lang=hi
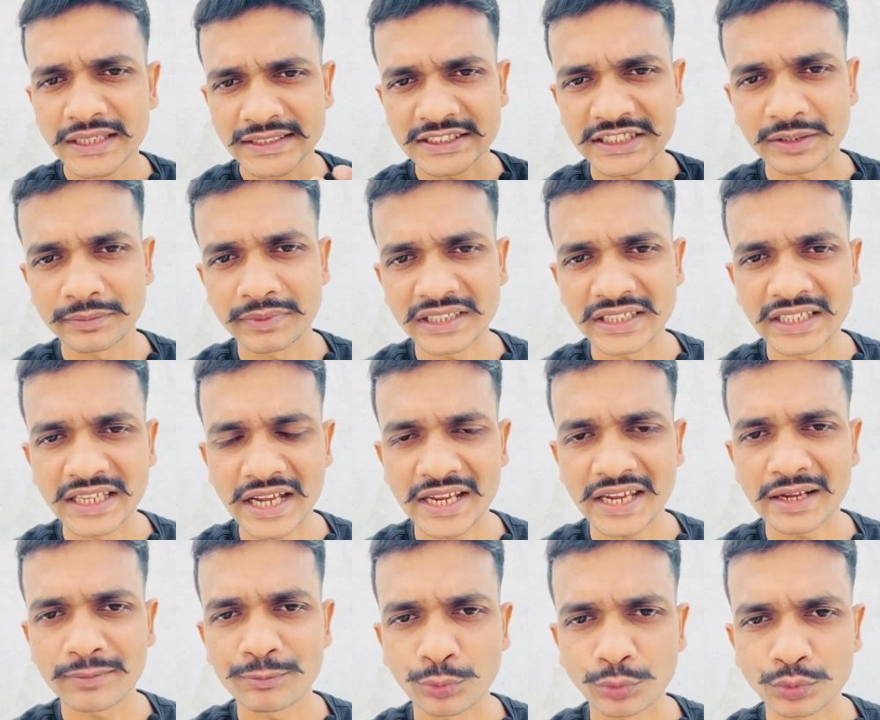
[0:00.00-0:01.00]
इसके बाद क्या
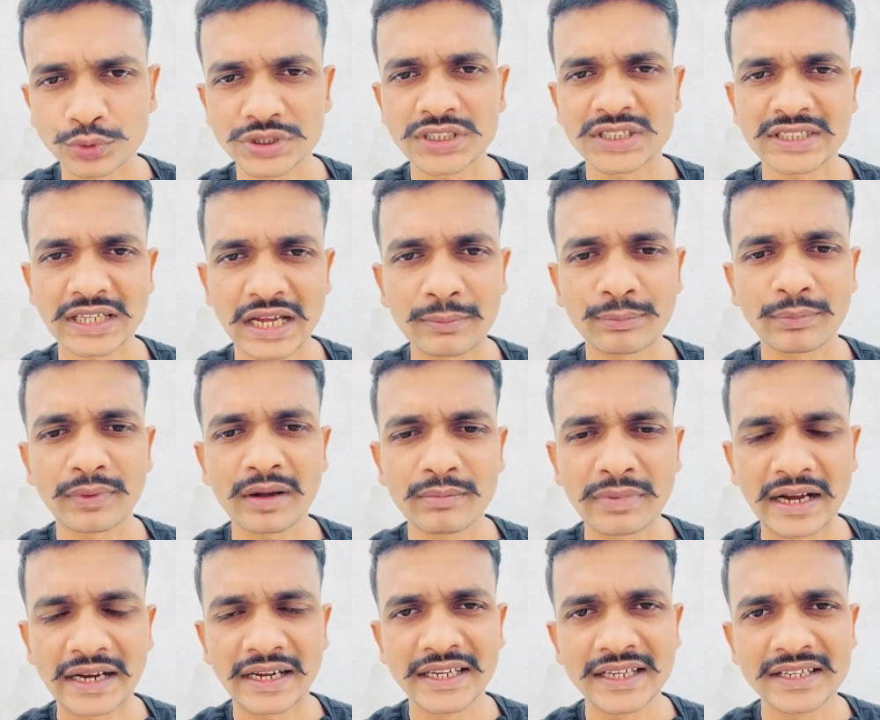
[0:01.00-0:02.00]
क्या प्रोसेस आपका
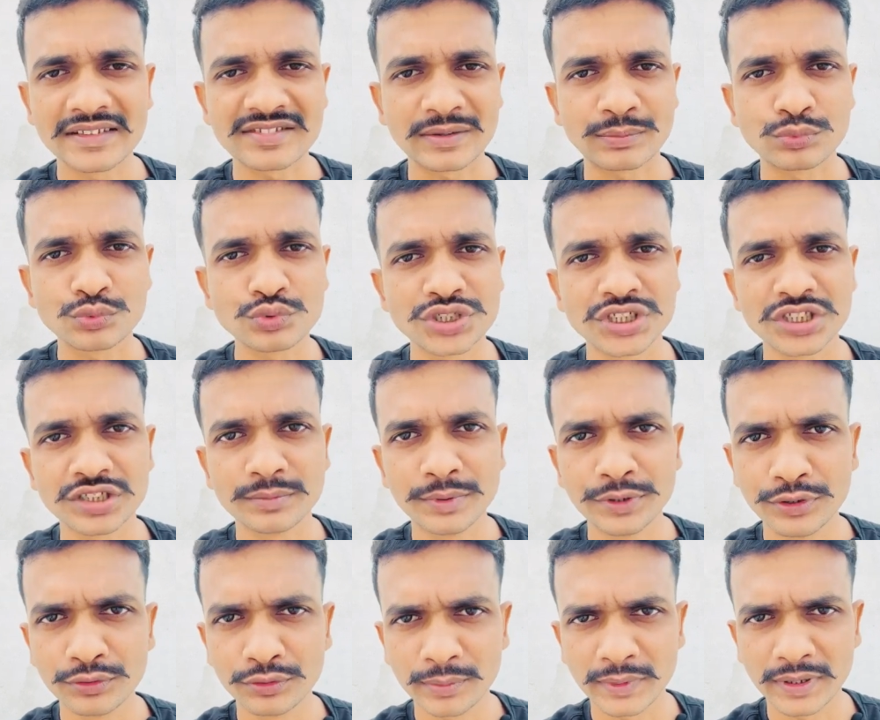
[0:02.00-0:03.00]
बाकी है सब कुछ इस
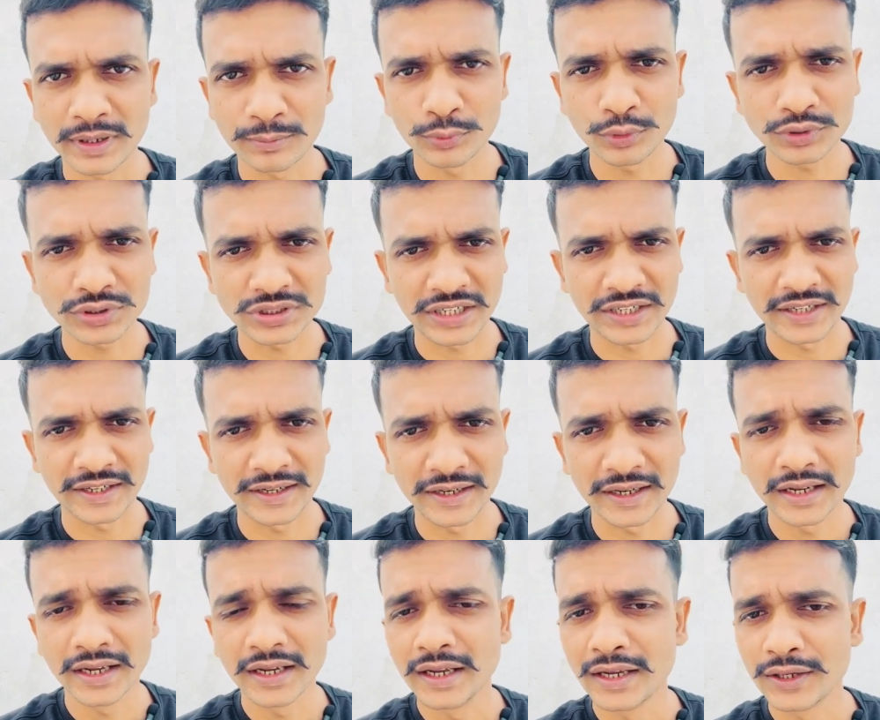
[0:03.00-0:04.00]
वीडियो में हम लोग जानेंगे
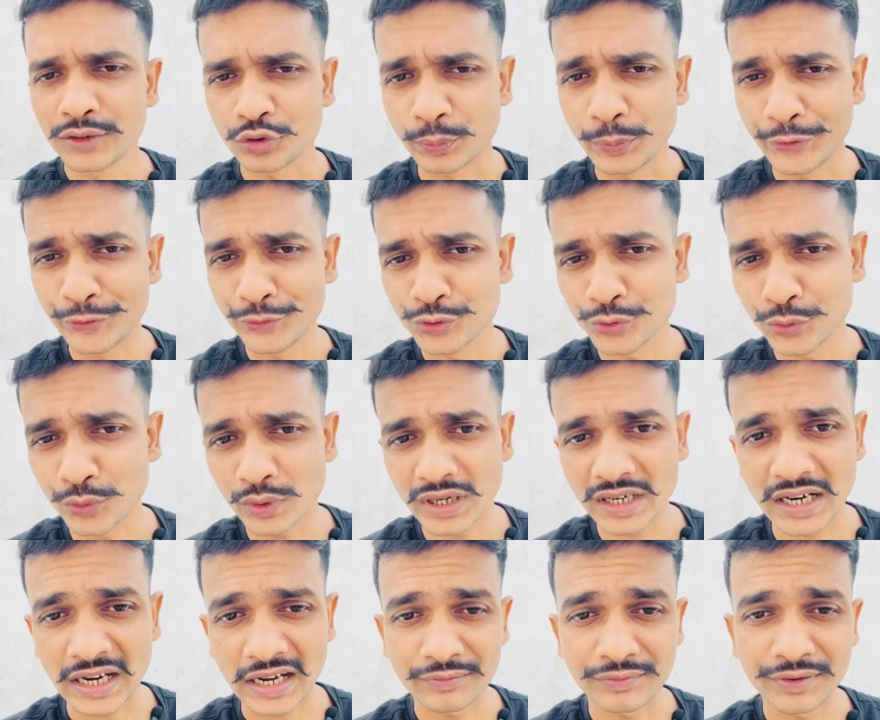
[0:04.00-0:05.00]
तो वीडियो जो होगा
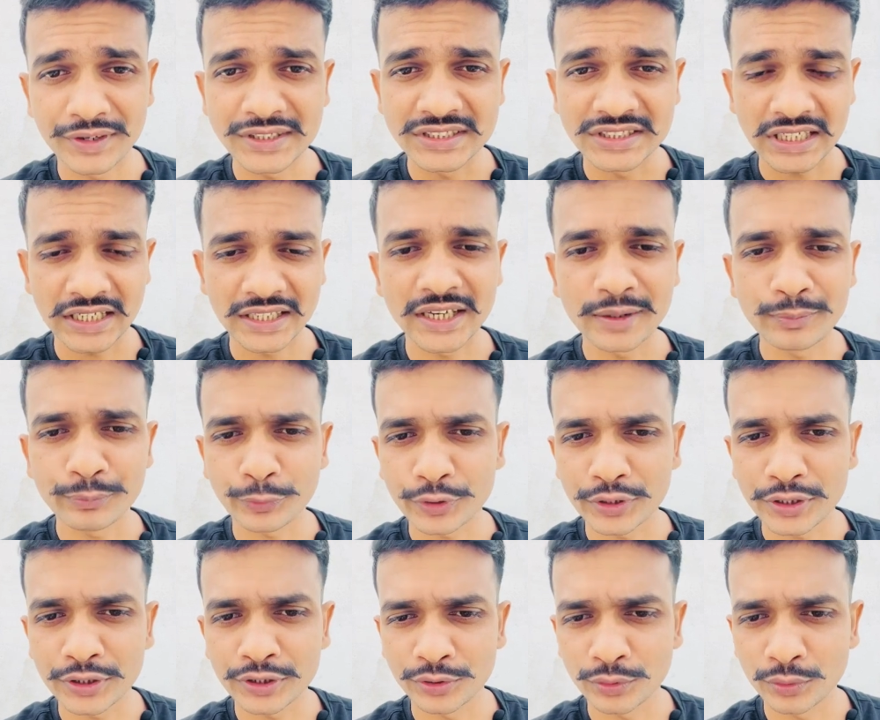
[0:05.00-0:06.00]
काफ़ी ज़्यादा
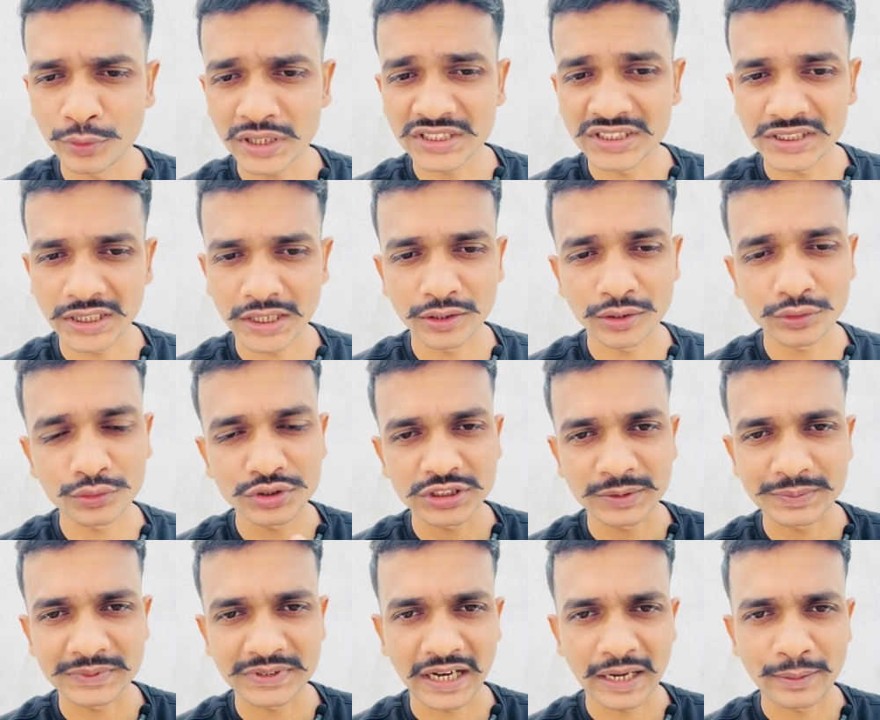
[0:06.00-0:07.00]
इंपॉर्टेंट होगा चैनल को
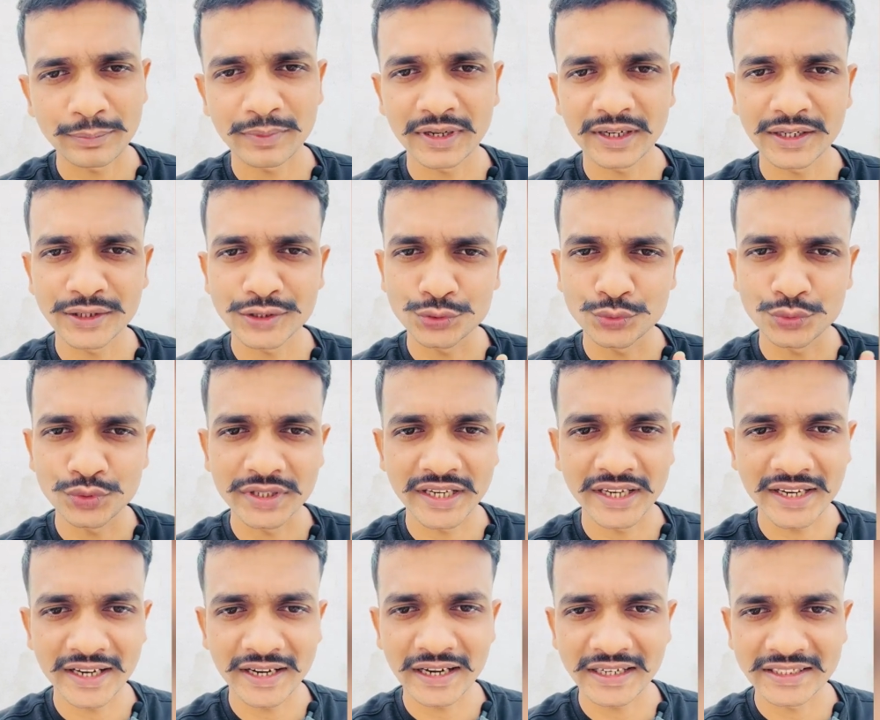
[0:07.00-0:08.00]
सब्सक्राइब करके जुड़
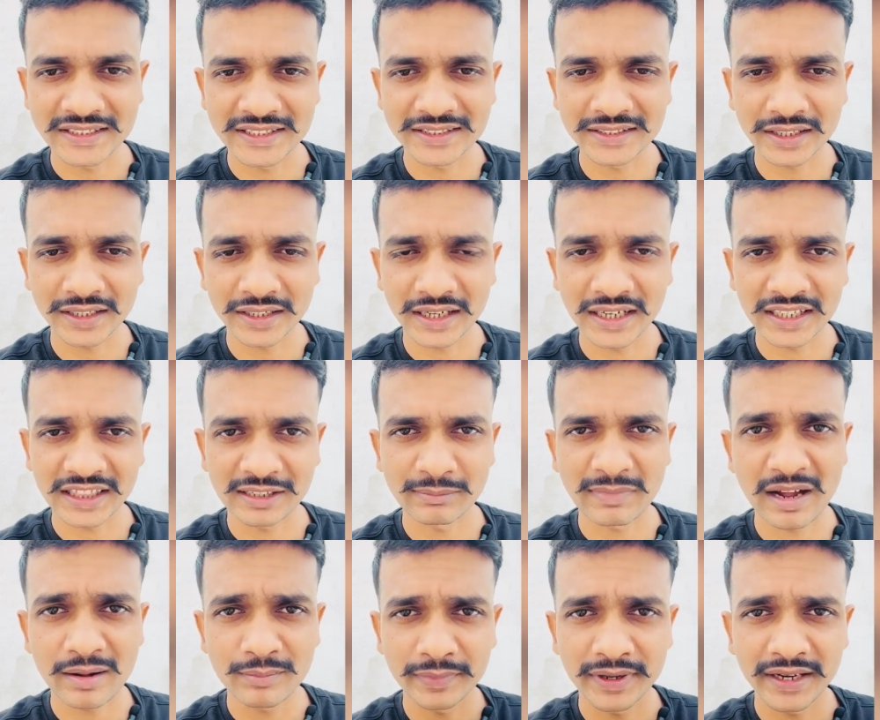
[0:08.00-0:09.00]
जाइएगा इसी तरह का
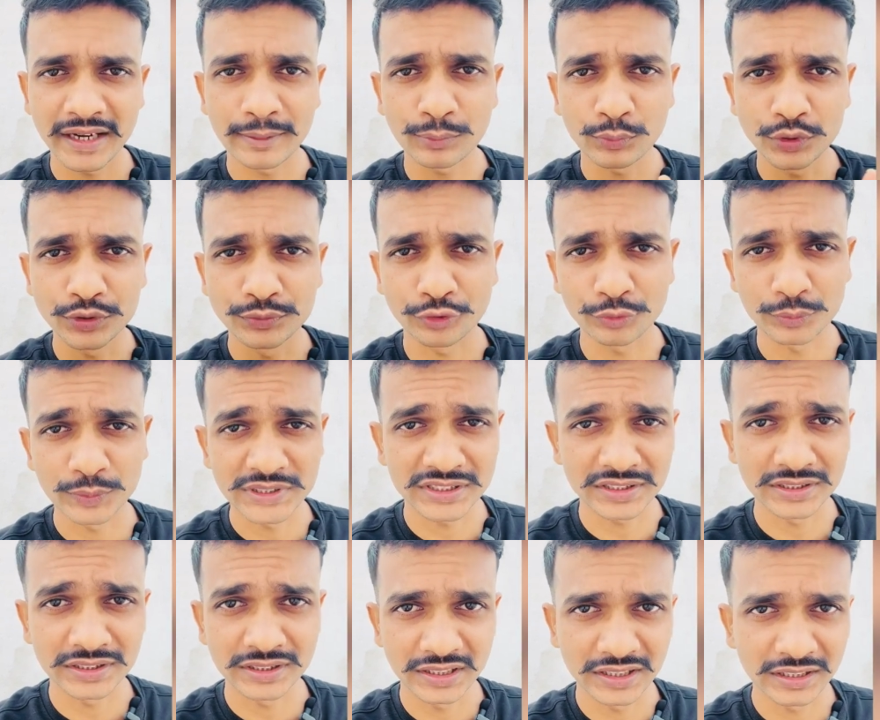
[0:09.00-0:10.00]
तमाम मैं आपको
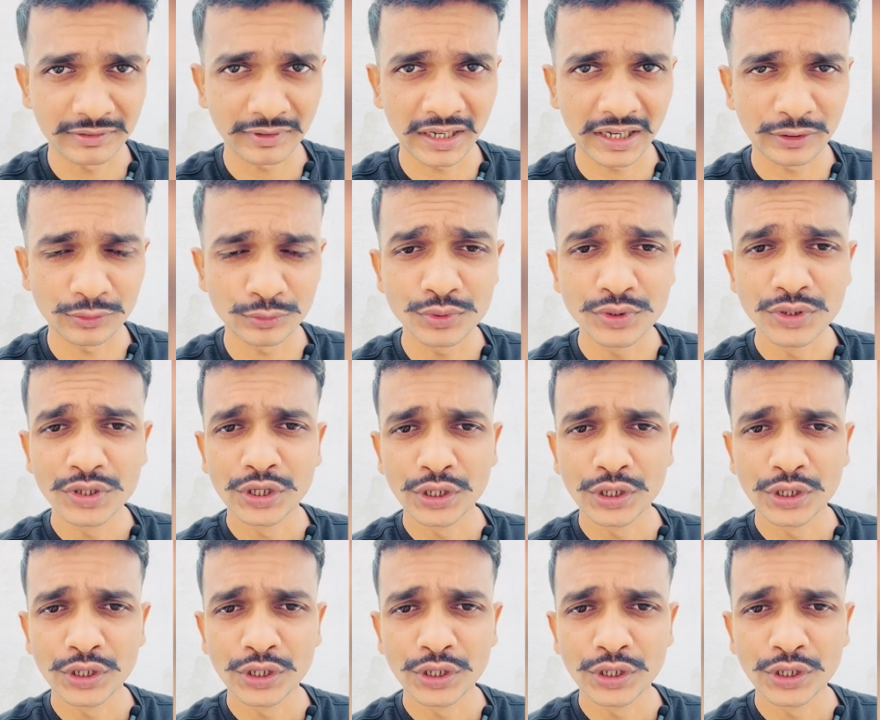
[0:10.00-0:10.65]
इन्फॉर्मेशन देने वाला हूँ